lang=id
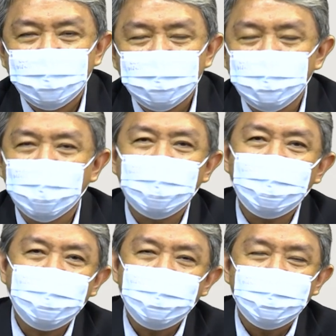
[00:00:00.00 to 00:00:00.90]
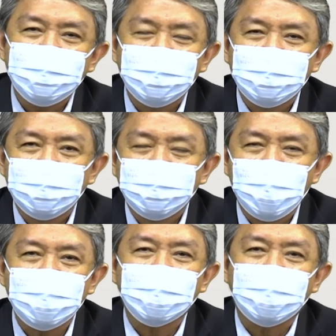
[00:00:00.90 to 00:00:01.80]
Saudara,
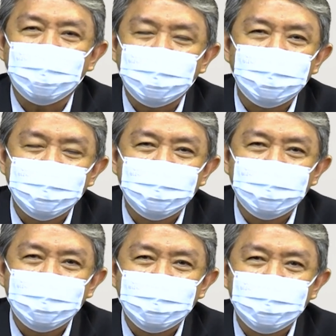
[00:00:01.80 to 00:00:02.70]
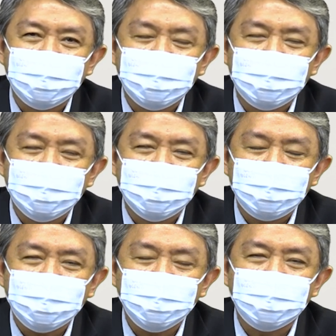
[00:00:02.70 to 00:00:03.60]
makan.
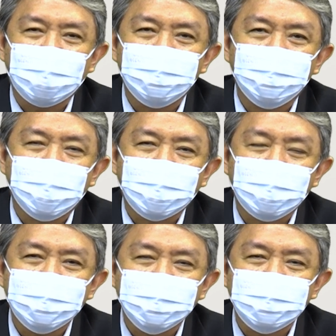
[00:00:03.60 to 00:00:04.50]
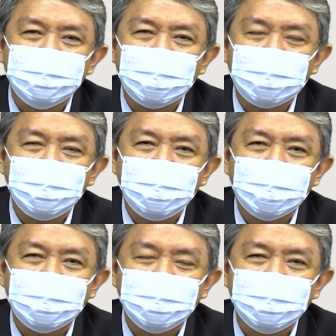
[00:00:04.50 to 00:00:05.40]
Itu gambaran sesuatu
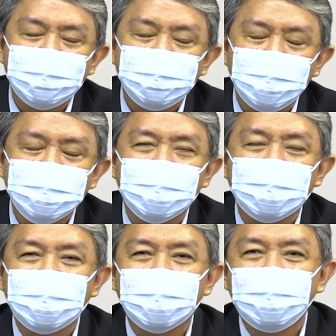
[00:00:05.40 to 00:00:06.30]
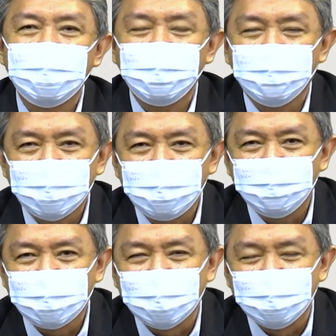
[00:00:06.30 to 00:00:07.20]
yang bisa kita nikmati,
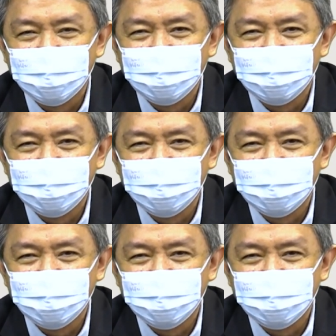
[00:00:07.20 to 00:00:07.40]
bukan?